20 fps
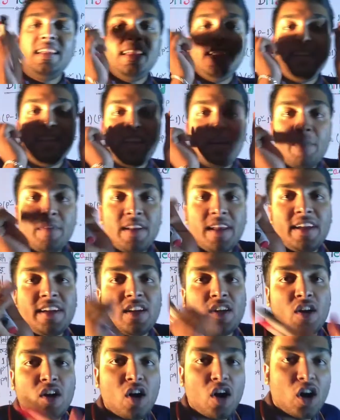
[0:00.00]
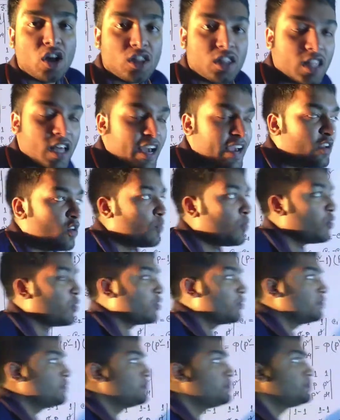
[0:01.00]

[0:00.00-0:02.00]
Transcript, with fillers: ডিটারমিনেন্ট অধ্যায়ের উপর